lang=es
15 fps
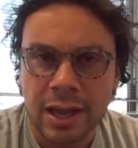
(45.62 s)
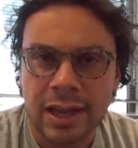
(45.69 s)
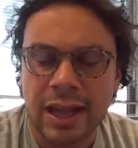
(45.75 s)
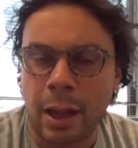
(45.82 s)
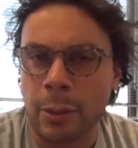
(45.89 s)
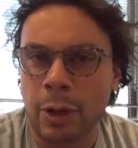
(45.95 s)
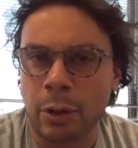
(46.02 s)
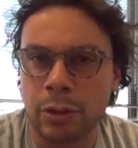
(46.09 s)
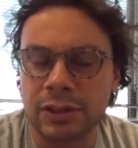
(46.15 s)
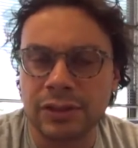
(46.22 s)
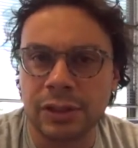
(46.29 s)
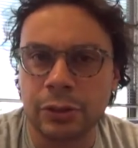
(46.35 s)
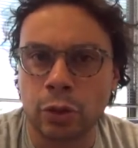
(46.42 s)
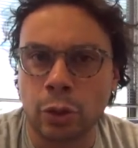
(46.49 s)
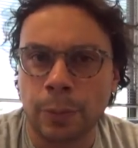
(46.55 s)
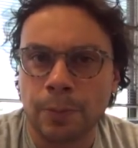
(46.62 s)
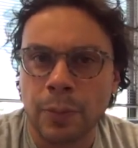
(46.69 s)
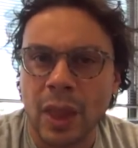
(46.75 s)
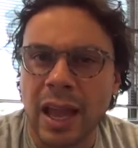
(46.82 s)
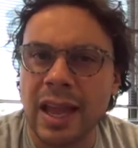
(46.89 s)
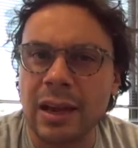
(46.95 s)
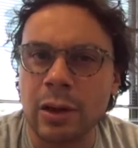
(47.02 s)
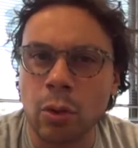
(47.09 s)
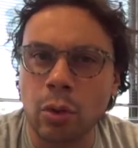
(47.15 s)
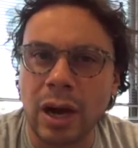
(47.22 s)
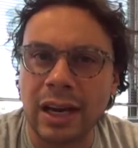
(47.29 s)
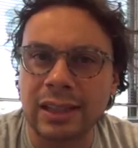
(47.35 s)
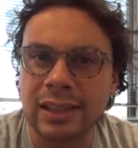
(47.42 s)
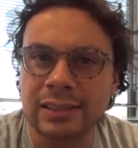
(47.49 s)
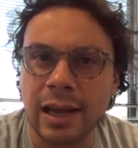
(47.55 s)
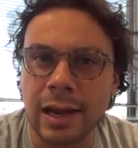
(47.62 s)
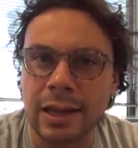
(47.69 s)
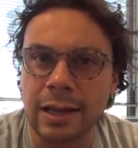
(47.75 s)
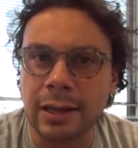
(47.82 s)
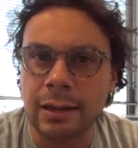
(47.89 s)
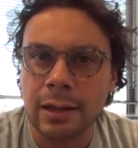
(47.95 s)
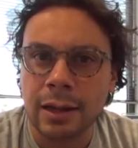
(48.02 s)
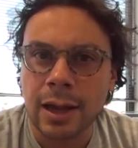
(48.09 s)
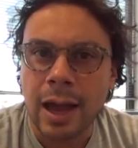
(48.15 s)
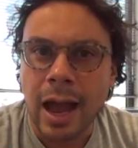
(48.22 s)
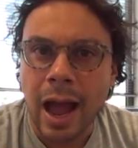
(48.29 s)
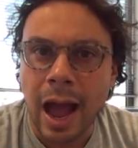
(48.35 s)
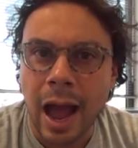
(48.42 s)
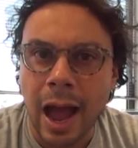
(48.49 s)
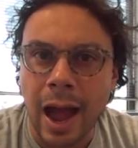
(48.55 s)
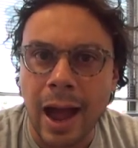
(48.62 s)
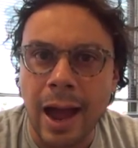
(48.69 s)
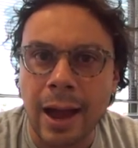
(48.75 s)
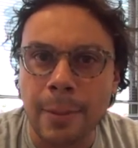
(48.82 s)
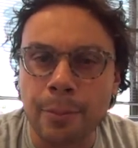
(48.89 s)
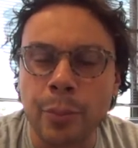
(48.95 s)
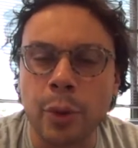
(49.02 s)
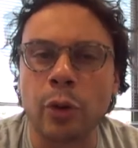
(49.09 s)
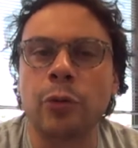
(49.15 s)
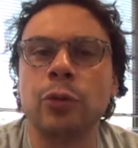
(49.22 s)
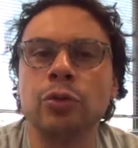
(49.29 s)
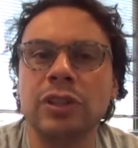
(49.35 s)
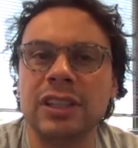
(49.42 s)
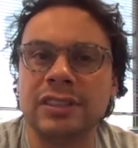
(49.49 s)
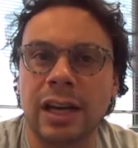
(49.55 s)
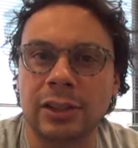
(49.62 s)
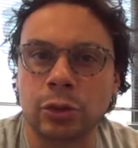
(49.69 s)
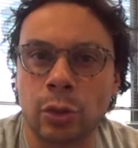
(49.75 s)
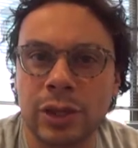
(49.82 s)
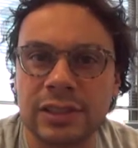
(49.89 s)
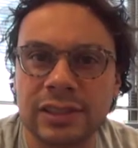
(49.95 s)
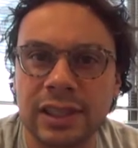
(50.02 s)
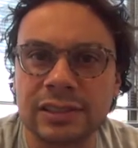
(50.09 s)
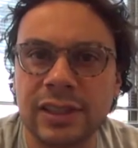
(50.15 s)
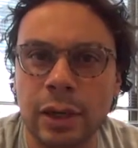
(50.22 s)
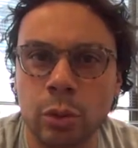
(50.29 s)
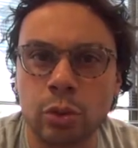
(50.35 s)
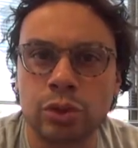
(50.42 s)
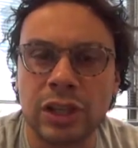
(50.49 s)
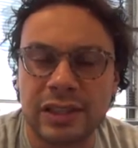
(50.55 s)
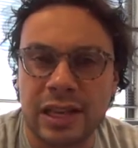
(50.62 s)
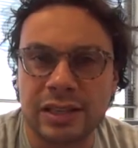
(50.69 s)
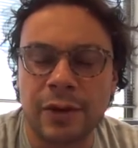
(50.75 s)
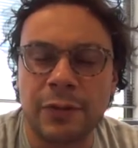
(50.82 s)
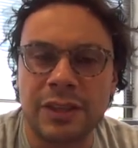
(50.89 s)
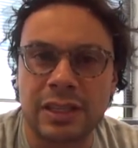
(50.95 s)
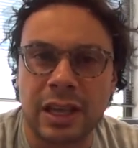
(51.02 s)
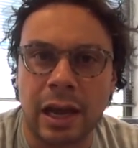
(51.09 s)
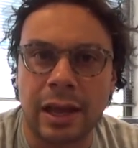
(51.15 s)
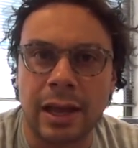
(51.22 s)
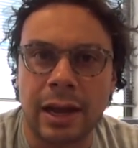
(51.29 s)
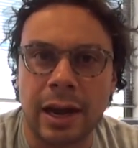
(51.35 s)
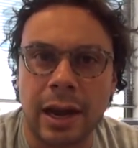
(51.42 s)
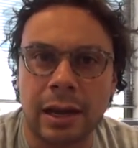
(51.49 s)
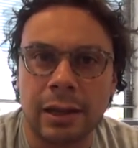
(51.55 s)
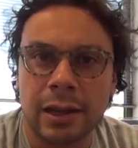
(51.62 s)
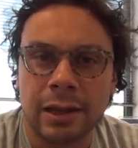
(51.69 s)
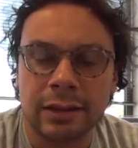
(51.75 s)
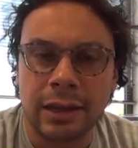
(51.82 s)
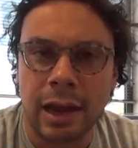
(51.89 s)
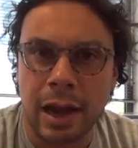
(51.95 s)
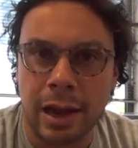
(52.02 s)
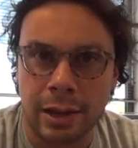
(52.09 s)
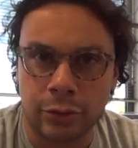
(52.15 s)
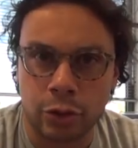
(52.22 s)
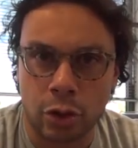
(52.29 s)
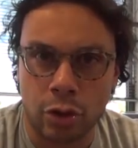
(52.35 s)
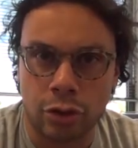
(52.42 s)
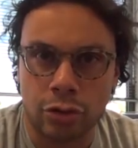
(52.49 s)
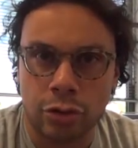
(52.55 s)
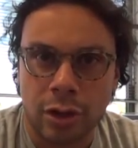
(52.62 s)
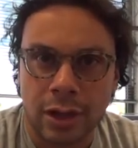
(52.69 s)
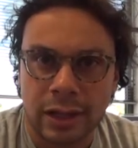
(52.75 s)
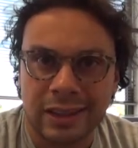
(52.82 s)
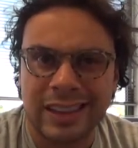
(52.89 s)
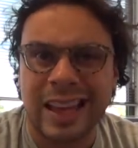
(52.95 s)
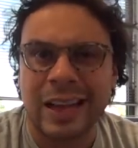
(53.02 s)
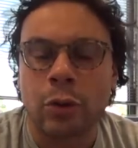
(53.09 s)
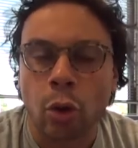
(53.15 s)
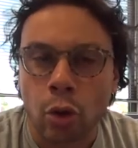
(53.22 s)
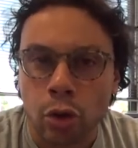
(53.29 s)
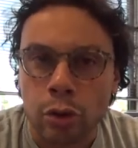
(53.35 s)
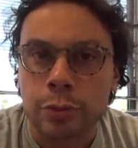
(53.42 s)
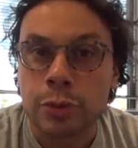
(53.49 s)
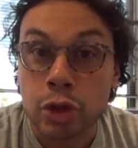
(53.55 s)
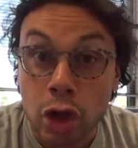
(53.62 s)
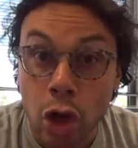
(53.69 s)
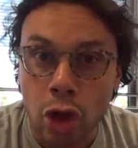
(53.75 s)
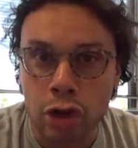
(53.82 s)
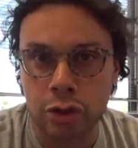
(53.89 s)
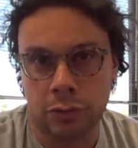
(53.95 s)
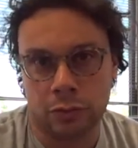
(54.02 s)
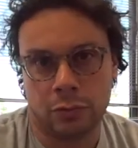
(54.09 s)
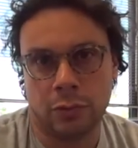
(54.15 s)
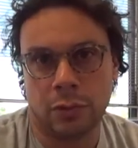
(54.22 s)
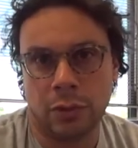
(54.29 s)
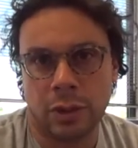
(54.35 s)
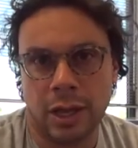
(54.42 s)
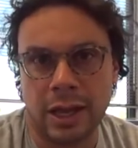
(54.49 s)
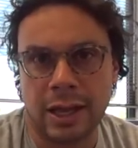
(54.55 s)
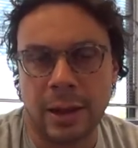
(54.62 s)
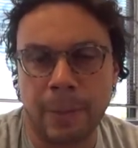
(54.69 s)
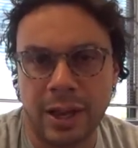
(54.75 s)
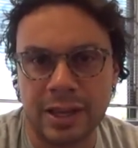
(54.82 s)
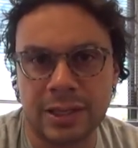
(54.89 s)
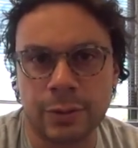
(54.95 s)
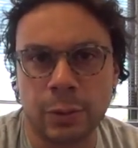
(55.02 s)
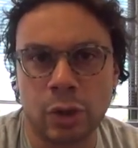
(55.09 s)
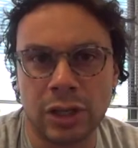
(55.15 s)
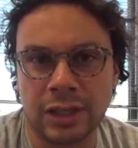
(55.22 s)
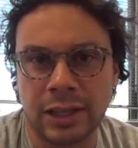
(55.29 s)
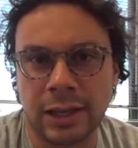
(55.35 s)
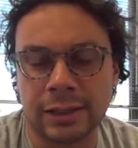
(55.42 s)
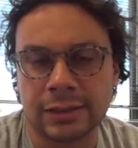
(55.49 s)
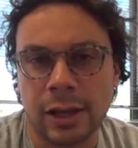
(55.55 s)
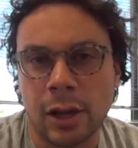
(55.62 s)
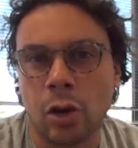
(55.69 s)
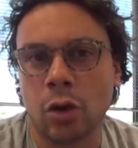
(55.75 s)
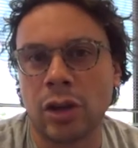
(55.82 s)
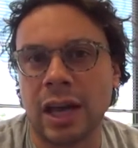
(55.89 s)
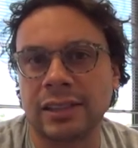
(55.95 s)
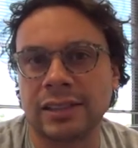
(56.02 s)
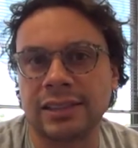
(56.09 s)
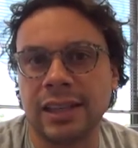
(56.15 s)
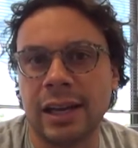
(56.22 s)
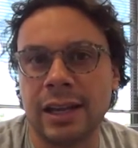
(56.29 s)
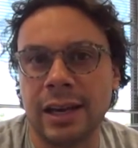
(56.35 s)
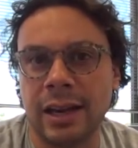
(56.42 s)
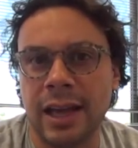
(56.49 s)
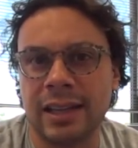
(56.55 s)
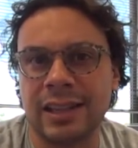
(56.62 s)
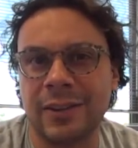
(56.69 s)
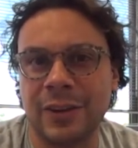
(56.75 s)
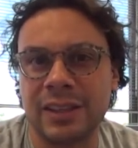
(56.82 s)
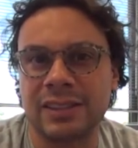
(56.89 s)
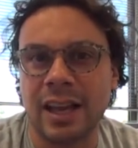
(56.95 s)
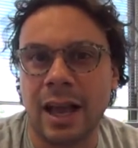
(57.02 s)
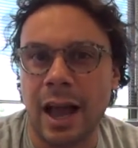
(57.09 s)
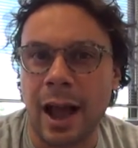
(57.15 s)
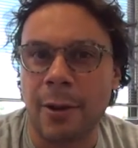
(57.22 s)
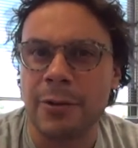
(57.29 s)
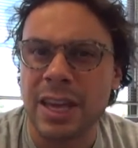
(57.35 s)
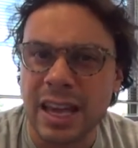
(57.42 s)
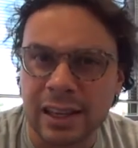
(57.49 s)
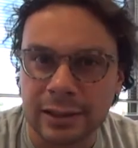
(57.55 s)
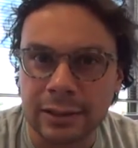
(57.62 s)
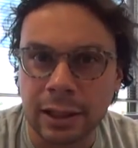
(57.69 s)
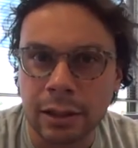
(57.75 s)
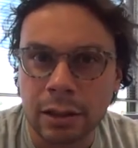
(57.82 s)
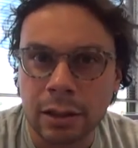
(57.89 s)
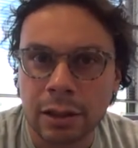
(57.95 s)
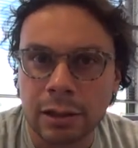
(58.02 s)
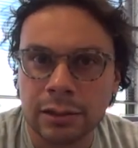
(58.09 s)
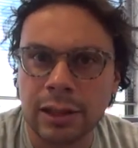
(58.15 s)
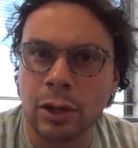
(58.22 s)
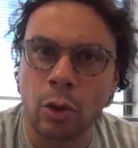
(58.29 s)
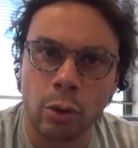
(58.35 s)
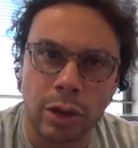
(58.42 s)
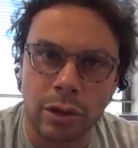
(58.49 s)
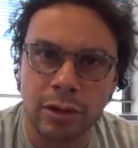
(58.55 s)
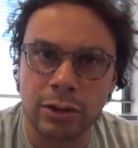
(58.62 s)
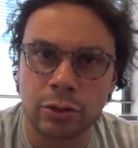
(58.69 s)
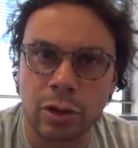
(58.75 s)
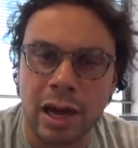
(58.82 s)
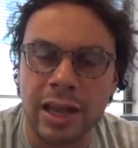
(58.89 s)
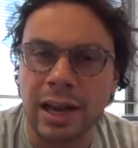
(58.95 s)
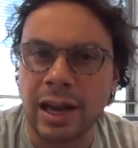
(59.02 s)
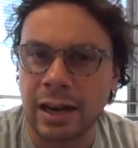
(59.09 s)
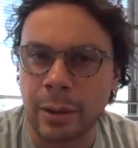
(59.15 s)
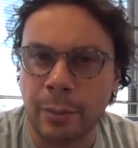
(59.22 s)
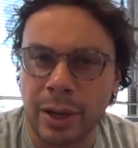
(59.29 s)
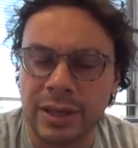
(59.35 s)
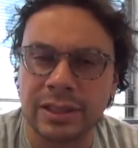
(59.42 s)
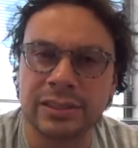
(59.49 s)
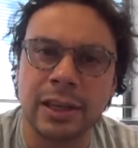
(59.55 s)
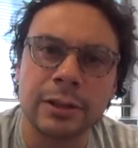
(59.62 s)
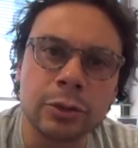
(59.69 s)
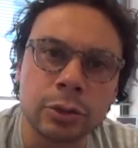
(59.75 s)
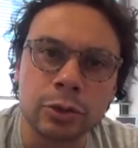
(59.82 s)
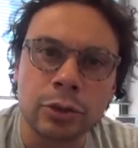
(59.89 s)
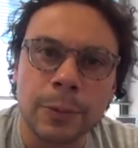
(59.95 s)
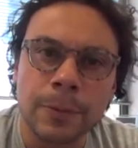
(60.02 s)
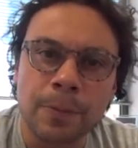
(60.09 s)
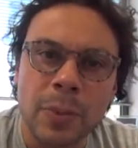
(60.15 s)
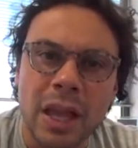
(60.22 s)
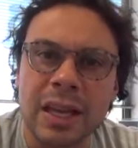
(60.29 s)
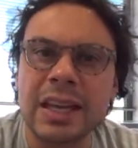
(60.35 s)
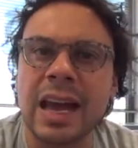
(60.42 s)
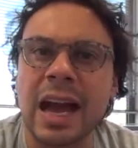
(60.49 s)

Camilo Enciso, en lugar de salir a profundizar sobre estas denuncias que hace el fiscal general de la Nación de corrupción en campañas políticas, lo que hace salir en defensa abierta del gobierno nacional y de la campaña Santos y